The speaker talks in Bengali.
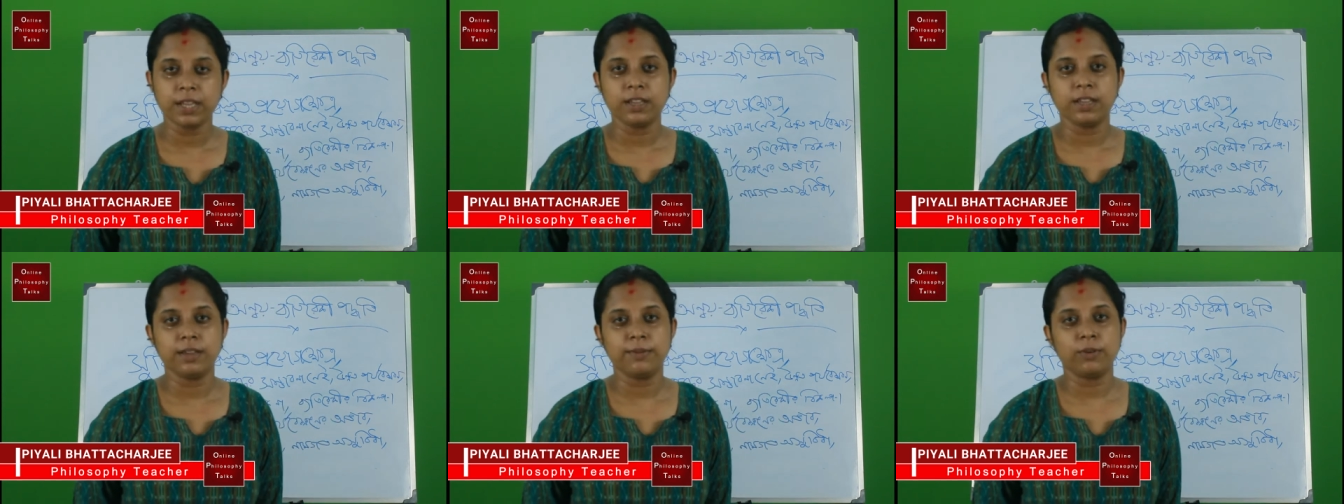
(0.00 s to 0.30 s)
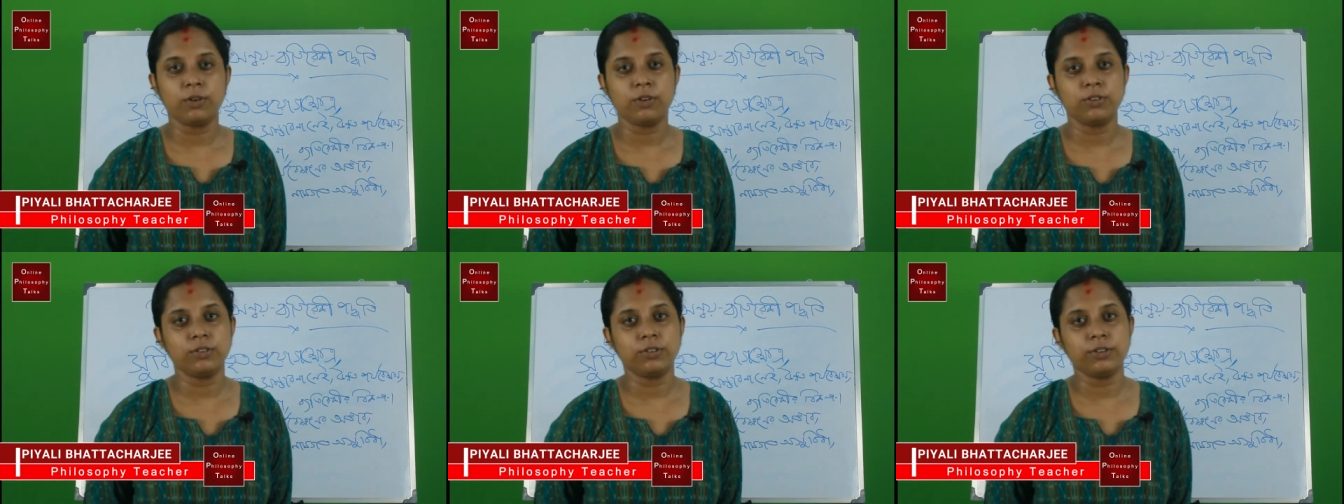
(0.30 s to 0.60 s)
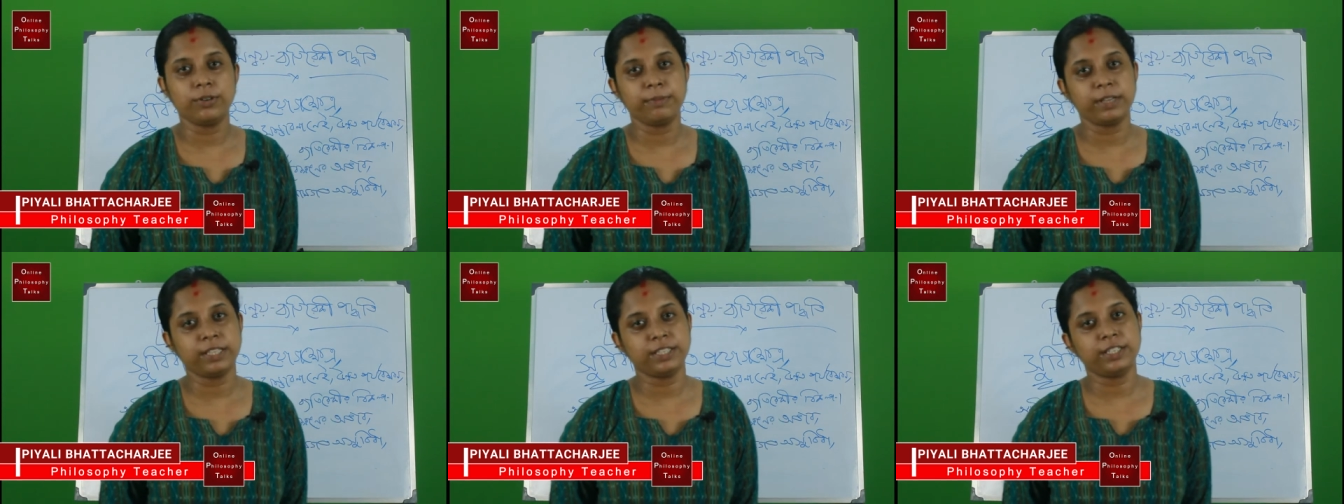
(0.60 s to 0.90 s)
এবং
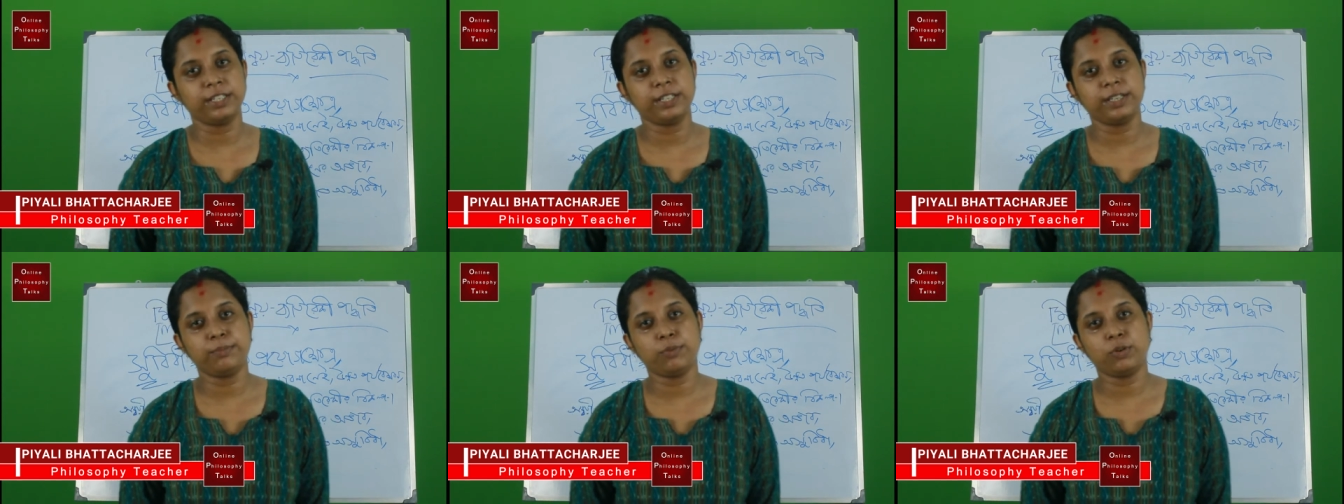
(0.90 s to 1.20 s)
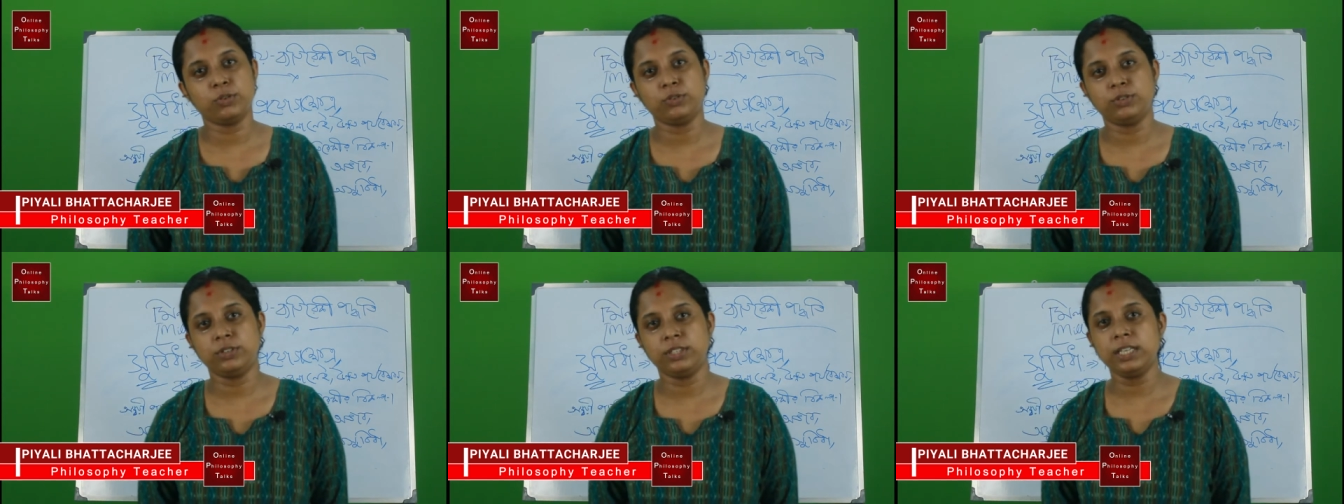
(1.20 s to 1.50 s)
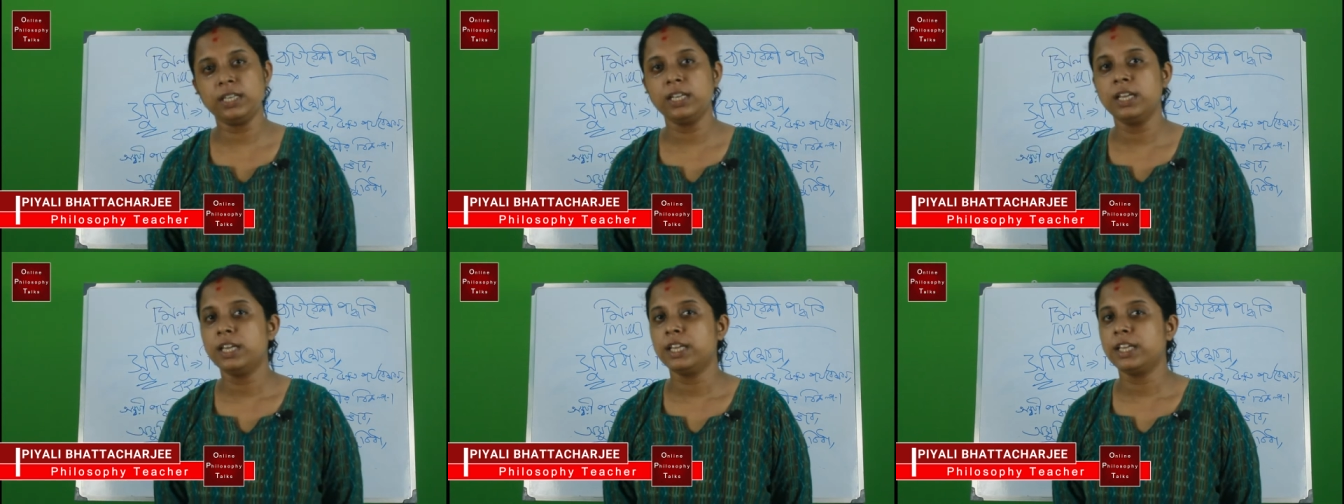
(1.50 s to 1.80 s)
অন্যই ব্যতিরিকি
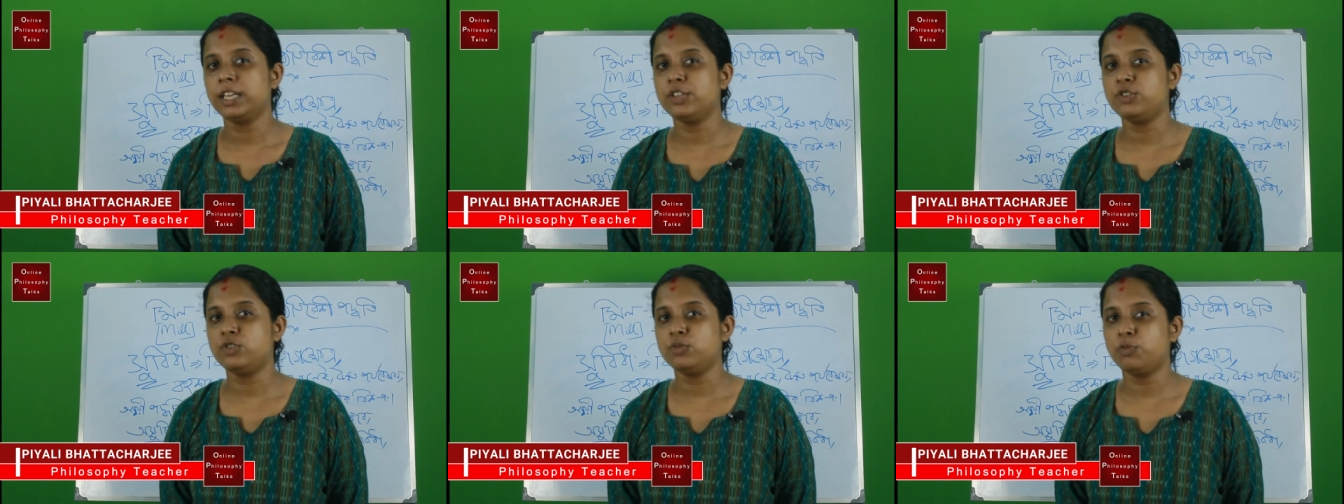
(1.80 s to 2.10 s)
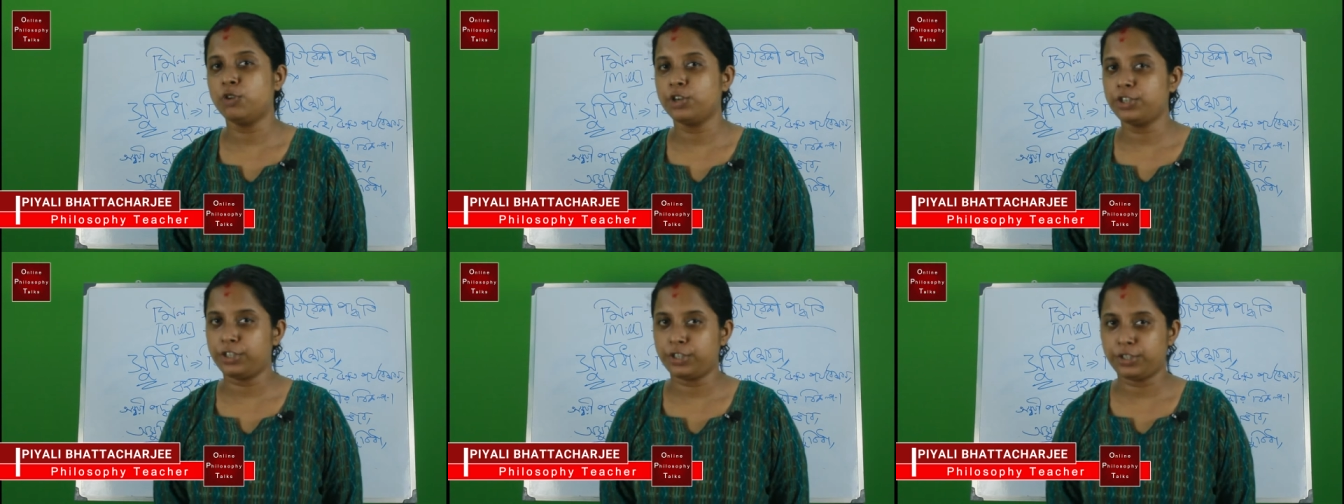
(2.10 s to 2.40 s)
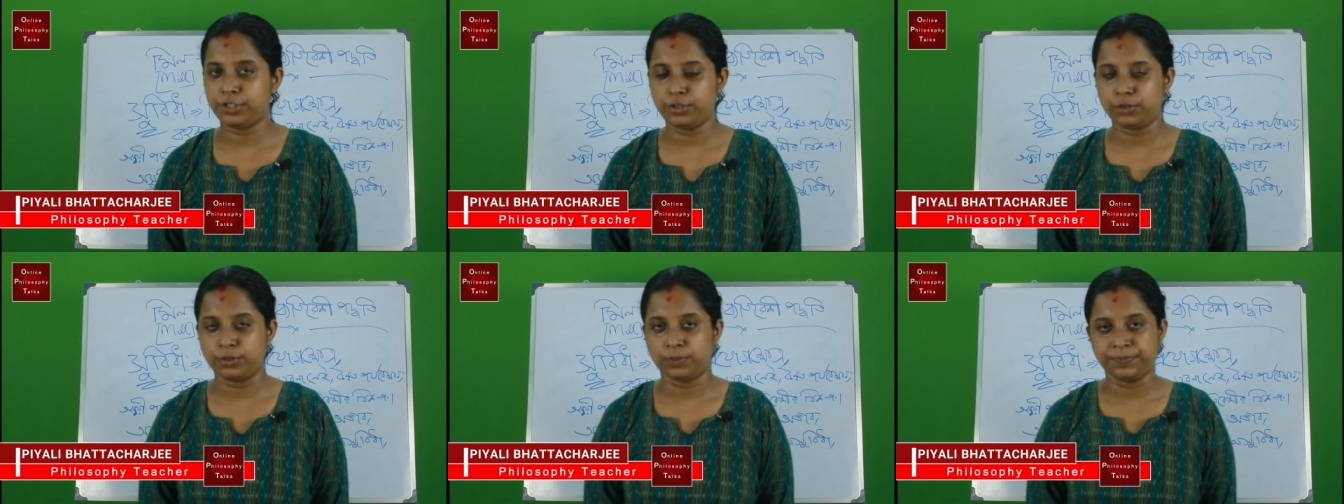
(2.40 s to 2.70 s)
পদ্ধতির কিছু
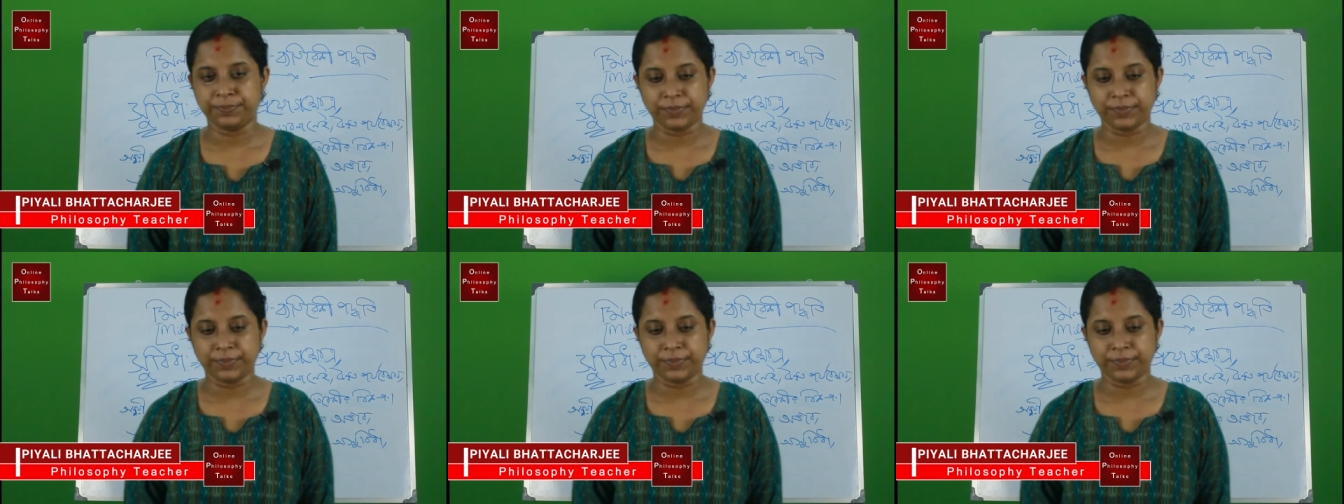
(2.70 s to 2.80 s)
বৈশিষ্ট্য